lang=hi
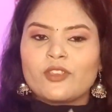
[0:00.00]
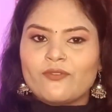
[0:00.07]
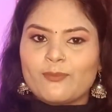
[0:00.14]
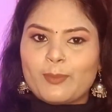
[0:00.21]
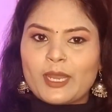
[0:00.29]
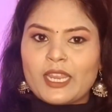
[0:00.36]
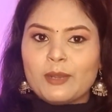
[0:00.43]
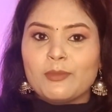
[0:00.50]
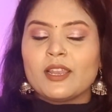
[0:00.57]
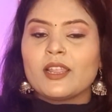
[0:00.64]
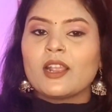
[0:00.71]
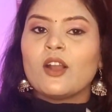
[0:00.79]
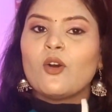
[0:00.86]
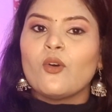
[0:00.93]
ये प्लेन
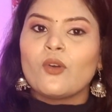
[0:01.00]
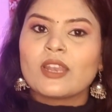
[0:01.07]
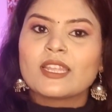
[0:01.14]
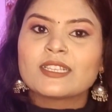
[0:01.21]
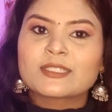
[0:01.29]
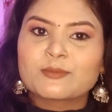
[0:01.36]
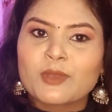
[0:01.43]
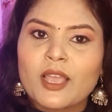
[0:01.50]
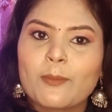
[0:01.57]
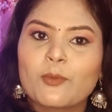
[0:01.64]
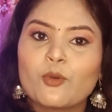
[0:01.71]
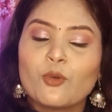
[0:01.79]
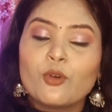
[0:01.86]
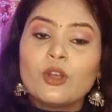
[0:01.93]
मिलेगा ओनली इसमें
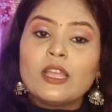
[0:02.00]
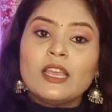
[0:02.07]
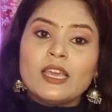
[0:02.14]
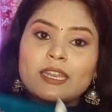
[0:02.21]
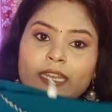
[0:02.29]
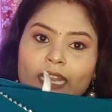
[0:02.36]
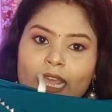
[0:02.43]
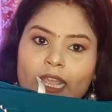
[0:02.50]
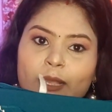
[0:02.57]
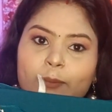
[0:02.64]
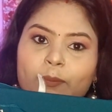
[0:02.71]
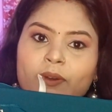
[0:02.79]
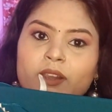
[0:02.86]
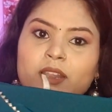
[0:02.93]
आपको नेक
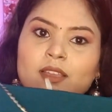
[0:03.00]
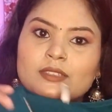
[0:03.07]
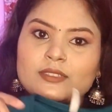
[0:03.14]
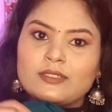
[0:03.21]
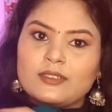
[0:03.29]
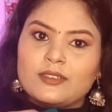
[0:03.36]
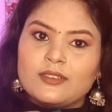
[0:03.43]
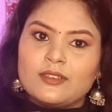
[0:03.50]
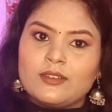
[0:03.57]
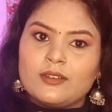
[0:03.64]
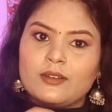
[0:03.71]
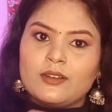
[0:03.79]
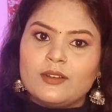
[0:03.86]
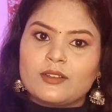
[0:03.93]
पर
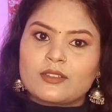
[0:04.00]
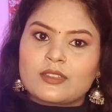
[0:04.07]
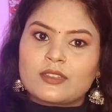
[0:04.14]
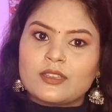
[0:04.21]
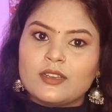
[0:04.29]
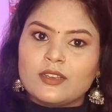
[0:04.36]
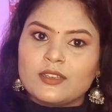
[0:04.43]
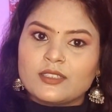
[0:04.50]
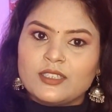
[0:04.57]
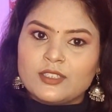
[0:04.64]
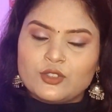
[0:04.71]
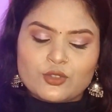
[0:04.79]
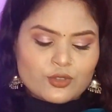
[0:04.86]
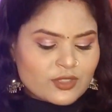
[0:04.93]
आ,
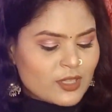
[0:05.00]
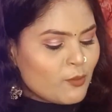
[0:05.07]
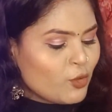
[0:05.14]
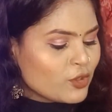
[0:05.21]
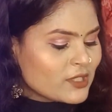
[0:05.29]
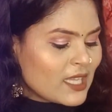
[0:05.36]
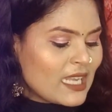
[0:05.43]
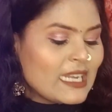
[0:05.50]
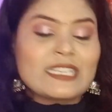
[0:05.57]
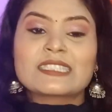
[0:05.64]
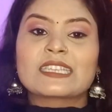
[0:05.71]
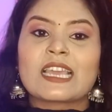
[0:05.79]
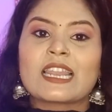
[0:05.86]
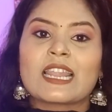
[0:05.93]
ये जो समोसा
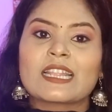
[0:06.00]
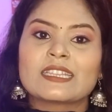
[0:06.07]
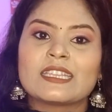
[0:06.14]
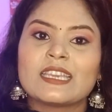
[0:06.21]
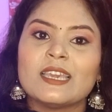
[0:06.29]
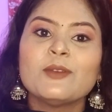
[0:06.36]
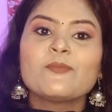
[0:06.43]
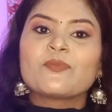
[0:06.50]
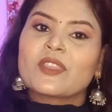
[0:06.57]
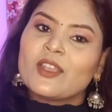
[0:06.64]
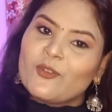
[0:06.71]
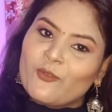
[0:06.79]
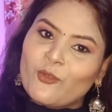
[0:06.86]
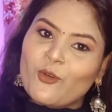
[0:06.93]
लेस कहलाती है
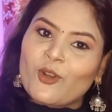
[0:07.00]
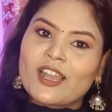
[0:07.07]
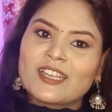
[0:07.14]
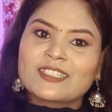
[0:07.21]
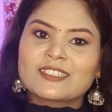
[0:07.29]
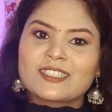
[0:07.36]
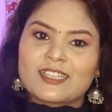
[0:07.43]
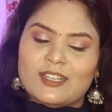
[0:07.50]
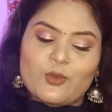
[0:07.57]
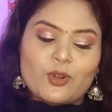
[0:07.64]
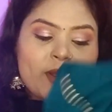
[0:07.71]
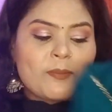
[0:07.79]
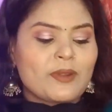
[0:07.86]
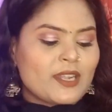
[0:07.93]
वो लेस
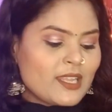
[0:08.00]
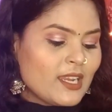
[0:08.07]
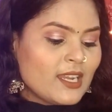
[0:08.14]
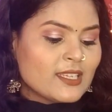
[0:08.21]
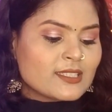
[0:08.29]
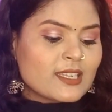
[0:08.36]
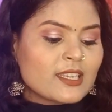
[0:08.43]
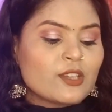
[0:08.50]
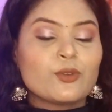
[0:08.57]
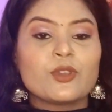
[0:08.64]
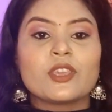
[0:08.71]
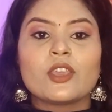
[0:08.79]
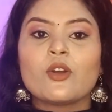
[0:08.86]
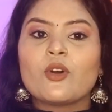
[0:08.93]
गोटा पट्टी की लेस लगी
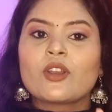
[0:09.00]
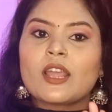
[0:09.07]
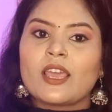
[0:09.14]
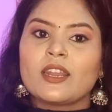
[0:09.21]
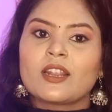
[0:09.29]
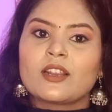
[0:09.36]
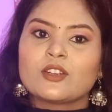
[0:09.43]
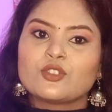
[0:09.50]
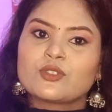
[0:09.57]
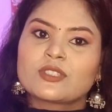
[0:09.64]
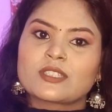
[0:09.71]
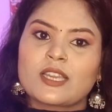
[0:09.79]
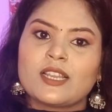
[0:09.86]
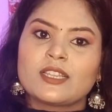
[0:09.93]
हुई है और नायरा कट जो
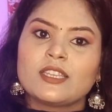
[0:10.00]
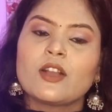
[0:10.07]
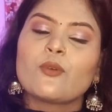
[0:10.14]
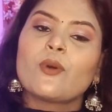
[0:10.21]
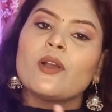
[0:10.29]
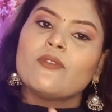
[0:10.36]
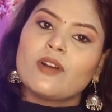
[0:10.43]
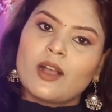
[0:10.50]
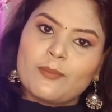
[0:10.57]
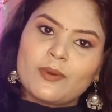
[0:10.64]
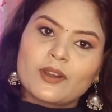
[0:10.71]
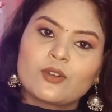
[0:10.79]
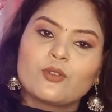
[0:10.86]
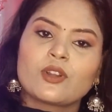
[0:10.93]
स्टाइल दिया हुआ है वहां
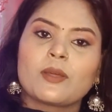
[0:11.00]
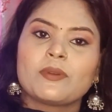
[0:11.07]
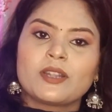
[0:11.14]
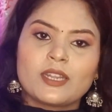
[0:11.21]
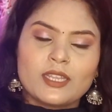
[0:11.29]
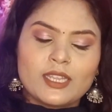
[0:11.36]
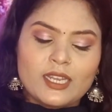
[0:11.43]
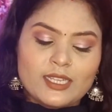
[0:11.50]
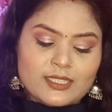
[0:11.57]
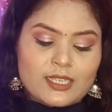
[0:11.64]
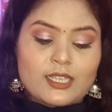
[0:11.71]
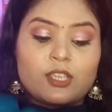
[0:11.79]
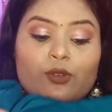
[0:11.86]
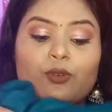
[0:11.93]
पर गोटा पट्टी की लेस
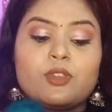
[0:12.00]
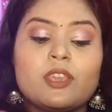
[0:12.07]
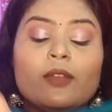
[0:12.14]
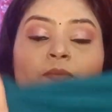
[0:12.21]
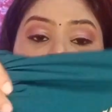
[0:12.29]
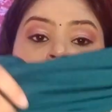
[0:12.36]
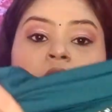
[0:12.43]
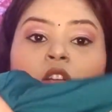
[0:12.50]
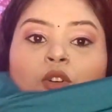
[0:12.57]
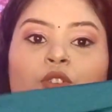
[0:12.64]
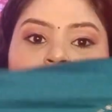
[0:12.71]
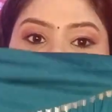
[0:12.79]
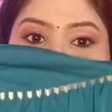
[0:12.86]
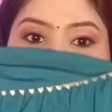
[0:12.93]
लगी हुई है
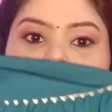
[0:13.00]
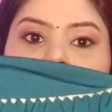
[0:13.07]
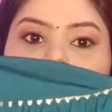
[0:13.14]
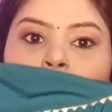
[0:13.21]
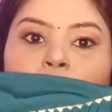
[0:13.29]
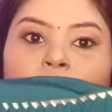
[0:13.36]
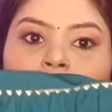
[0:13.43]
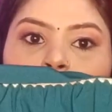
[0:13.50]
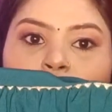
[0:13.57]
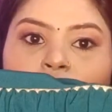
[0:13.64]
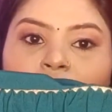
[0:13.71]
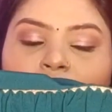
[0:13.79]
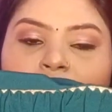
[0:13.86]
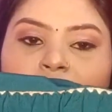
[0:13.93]
उसके बाद यहाँ पर
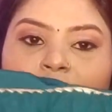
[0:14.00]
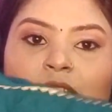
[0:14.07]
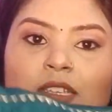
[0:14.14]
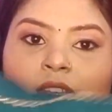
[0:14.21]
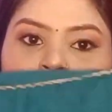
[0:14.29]
आपको वेस्ट